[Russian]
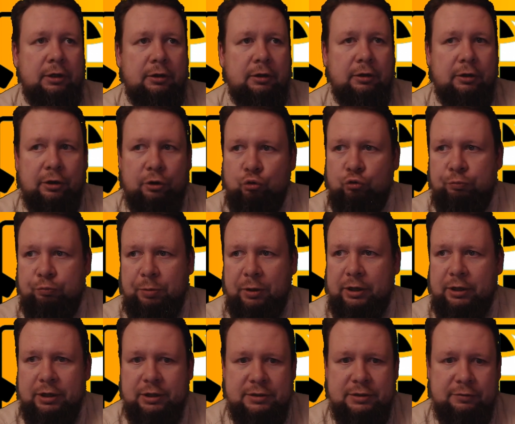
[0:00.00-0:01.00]
Рауф
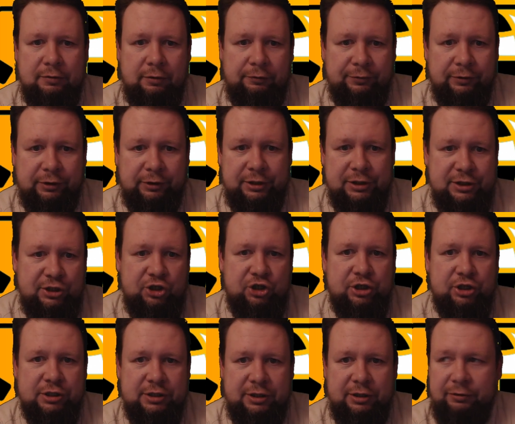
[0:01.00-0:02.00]
показывал
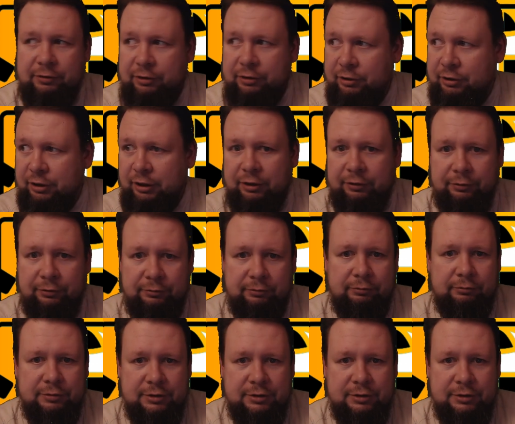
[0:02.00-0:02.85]
фантастические идеи,